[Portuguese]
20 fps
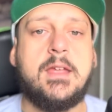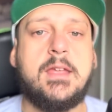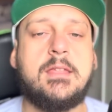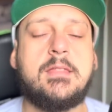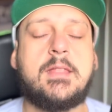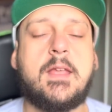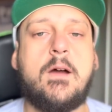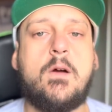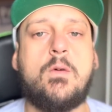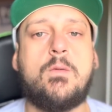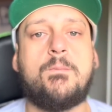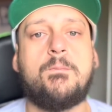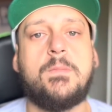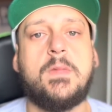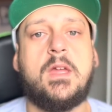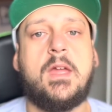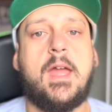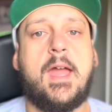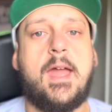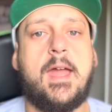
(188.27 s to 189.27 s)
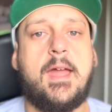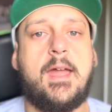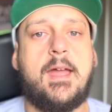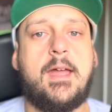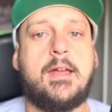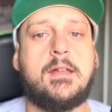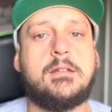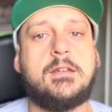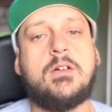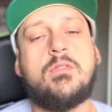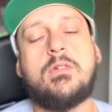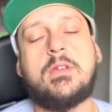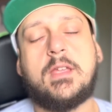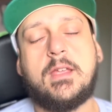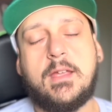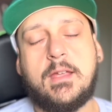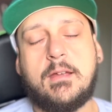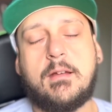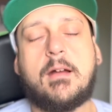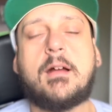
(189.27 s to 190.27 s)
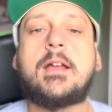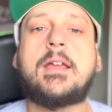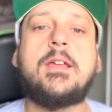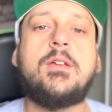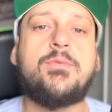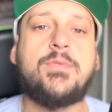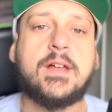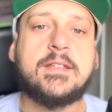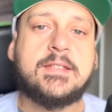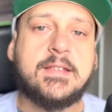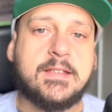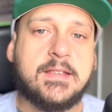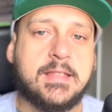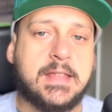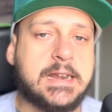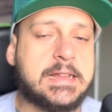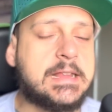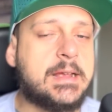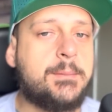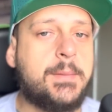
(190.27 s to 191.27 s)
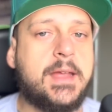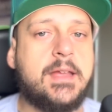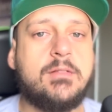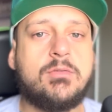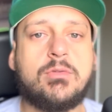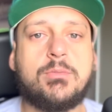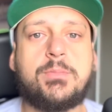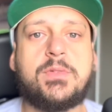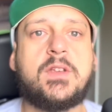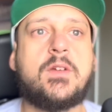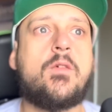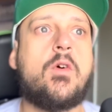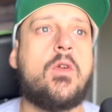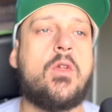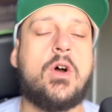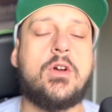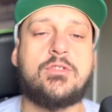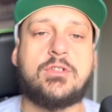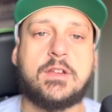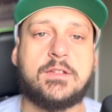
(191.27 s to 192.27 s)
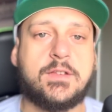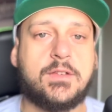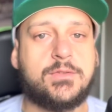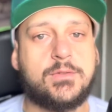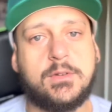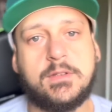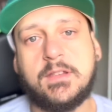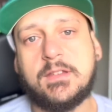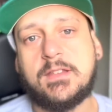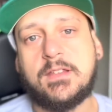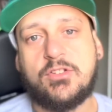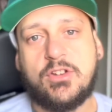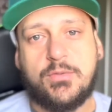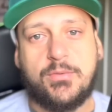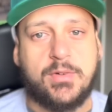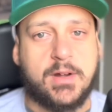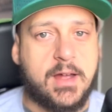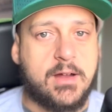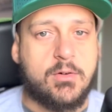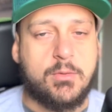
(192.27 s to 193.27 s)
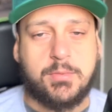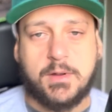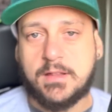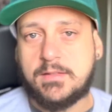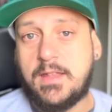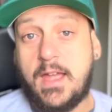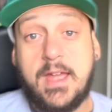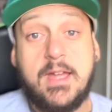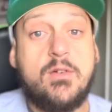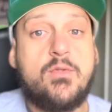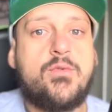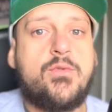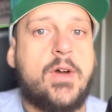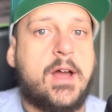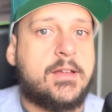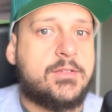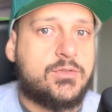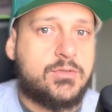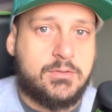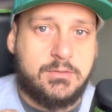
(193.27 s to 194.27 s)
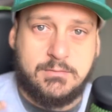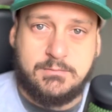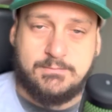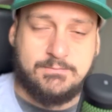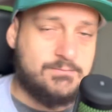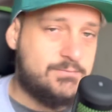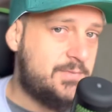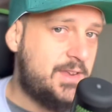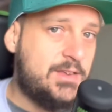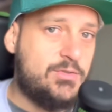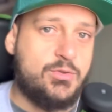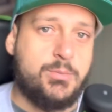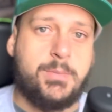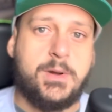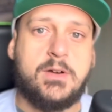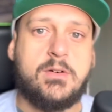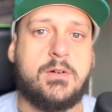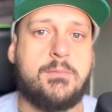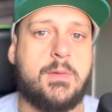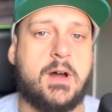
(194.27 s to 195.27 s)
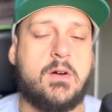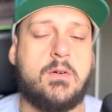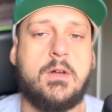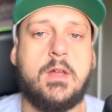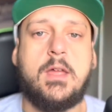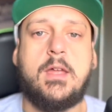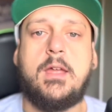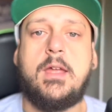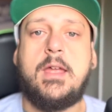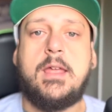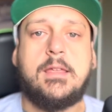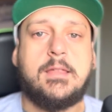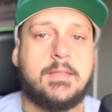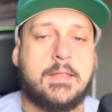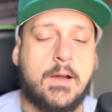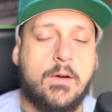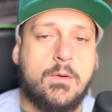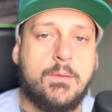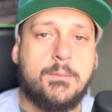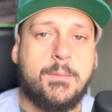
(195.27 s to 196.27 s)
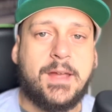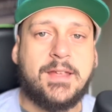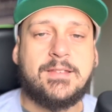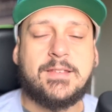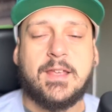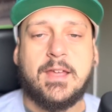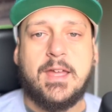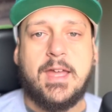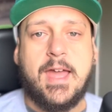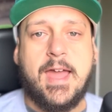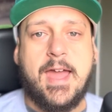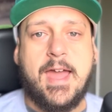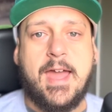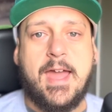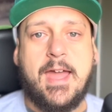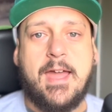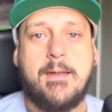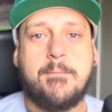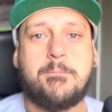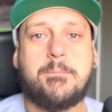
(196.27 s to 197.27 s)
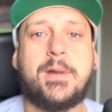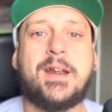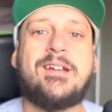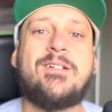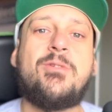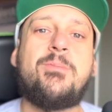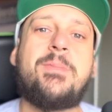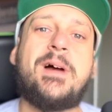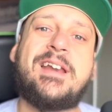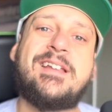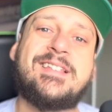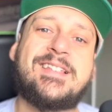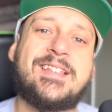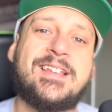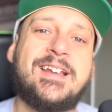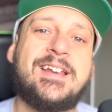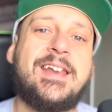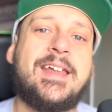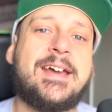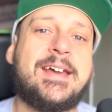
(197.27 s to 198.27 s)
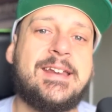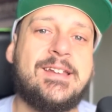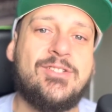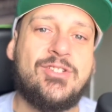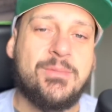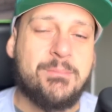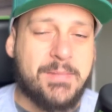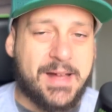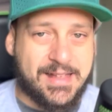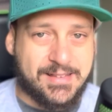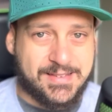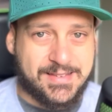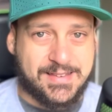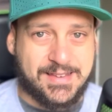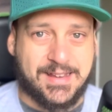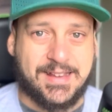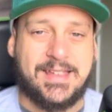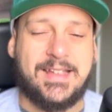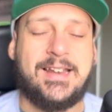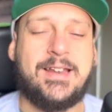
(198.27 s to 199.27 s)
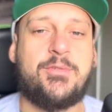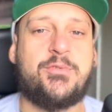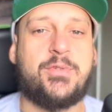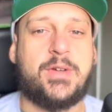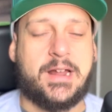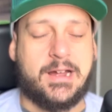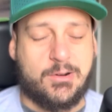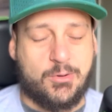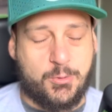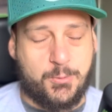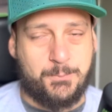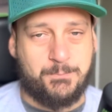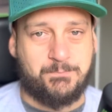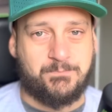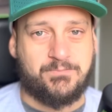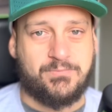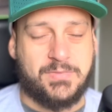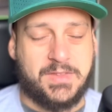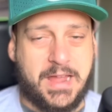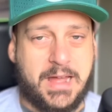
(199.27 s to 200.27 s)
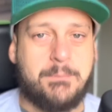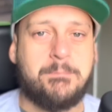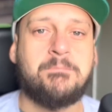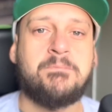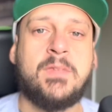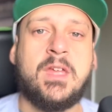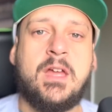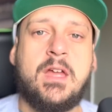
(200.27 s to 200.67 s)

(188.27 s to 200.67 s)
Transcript: Então, é, não que quem faça esse tratamento psicológico, essas coisas, seja fraco, porque até eu faço. É super normal. Então, mas é, para não parecer na grande massa que ele é fraco, tá?